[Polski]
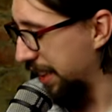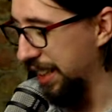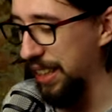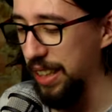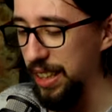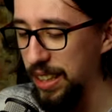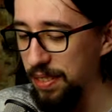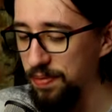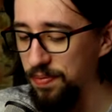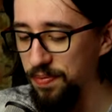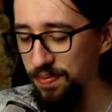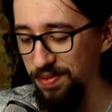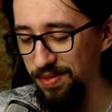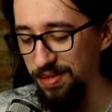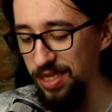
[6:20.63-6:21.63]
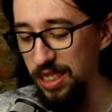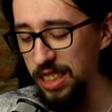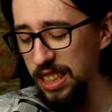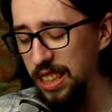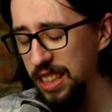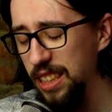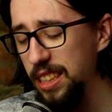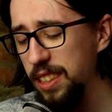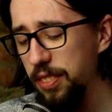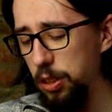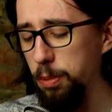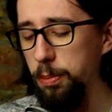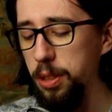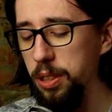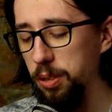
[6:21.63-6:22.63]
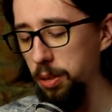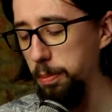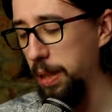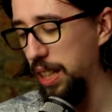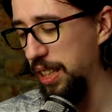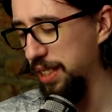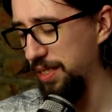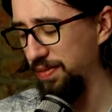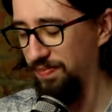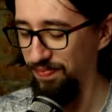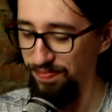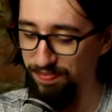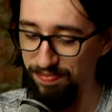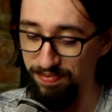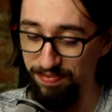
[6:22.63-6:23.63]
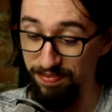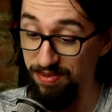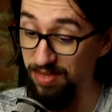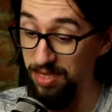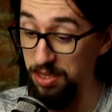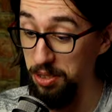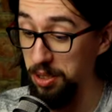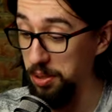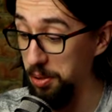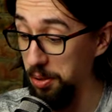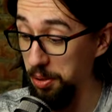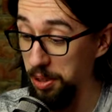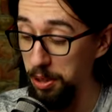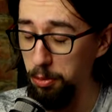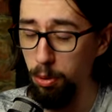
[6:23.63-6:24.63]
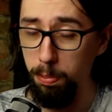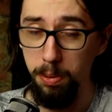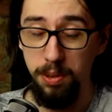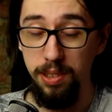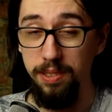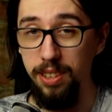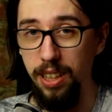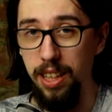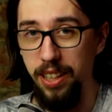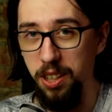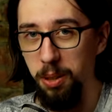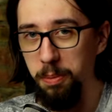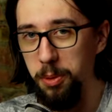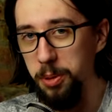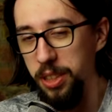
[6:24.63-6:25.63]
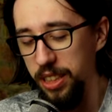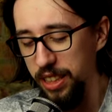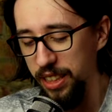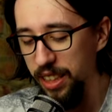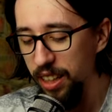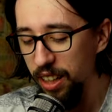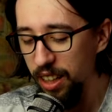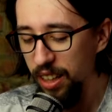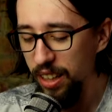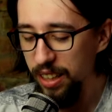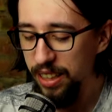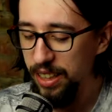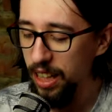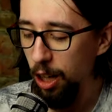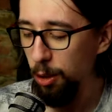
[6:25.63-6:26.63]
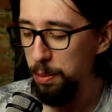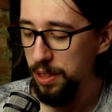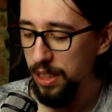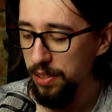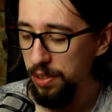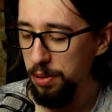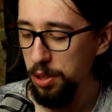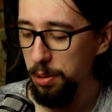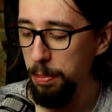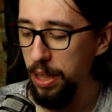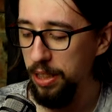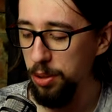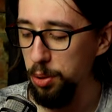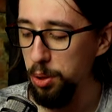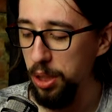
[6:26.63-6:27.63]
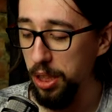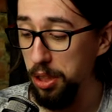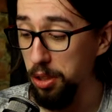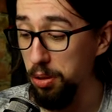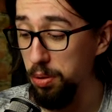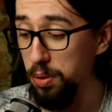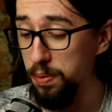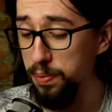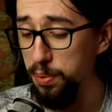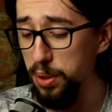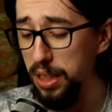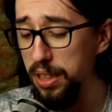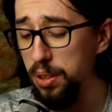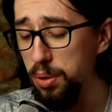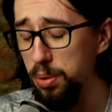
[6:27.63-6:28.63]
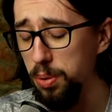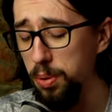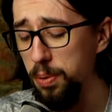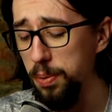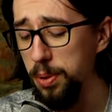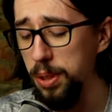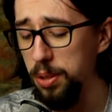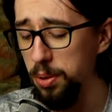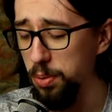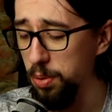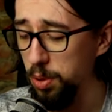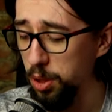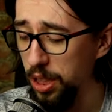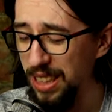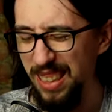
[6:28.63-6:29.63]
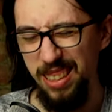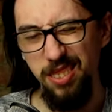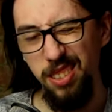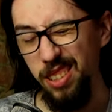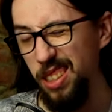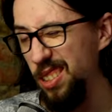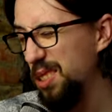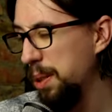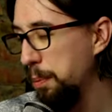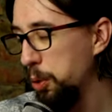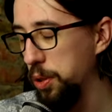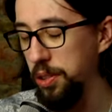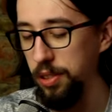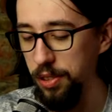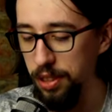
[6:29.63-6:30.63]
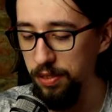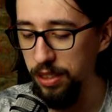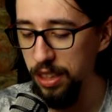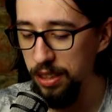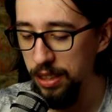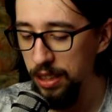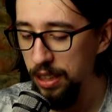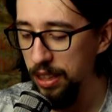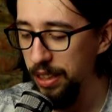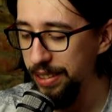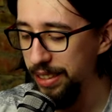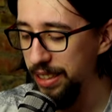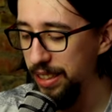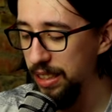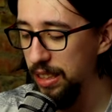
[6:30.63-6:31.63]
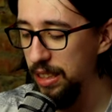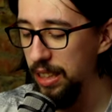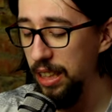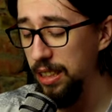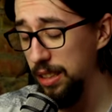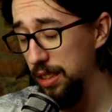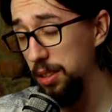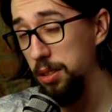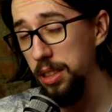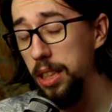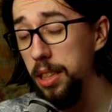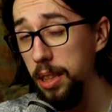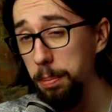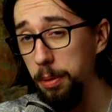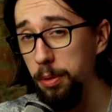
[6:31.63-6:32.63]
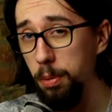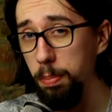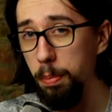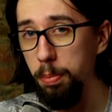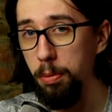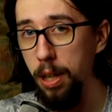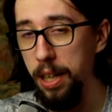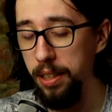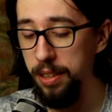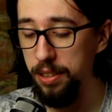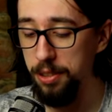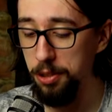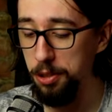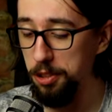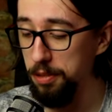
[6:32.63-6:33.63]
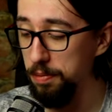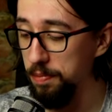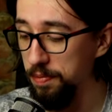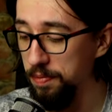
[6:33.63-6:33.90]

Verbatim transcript: E, Jestem nie wiadomo ile ona ma lat. To jest trochę kłopotliwe dla community. Ja obstawiam, że ma coś tak około 20, 23, czyli jest trochę młodsza ode mnie. E, ale no jest na pewno popularna. Zresztą